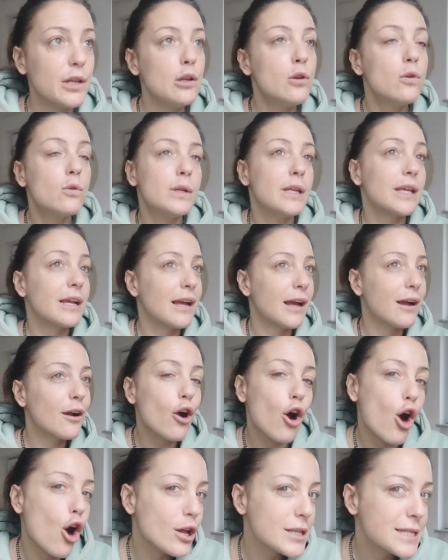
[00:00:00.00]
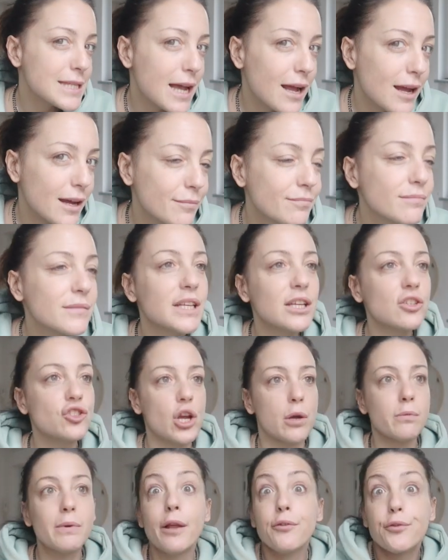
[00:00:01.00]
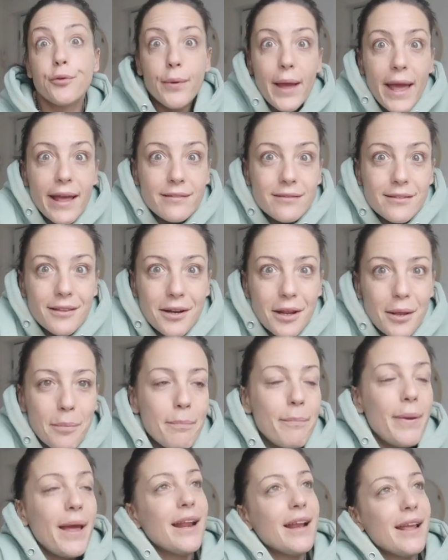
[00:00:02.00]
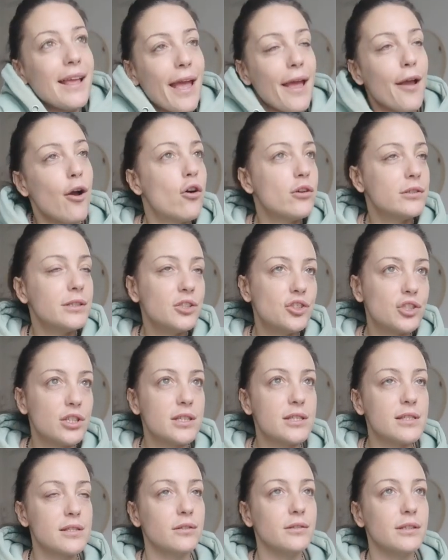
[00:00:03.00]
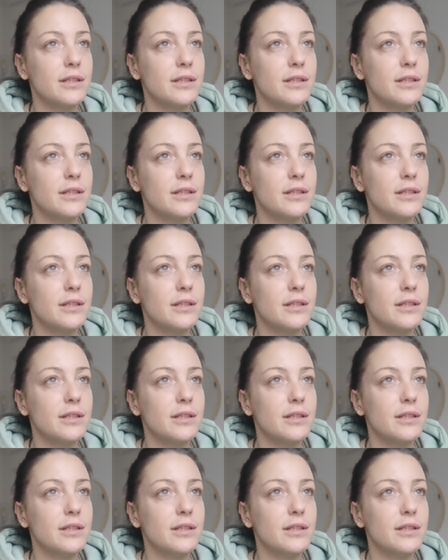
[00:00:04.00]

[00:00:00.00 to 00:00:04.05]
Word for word: l'unica cosa che c'è una new entry perché ho deciso